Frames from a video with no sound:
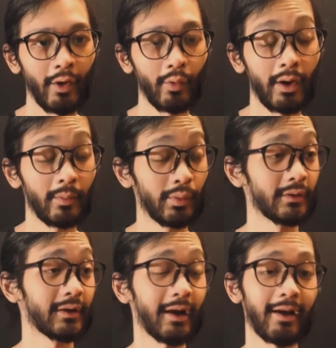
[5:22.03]

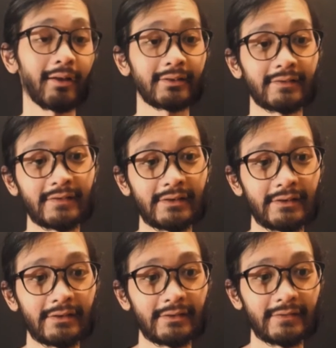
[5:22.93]
walaupun karakter
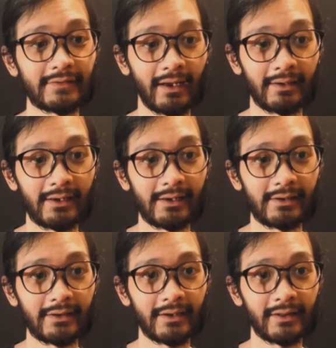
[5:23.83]
si Sandy
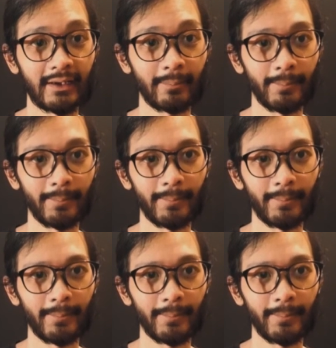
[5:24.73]
ini tetap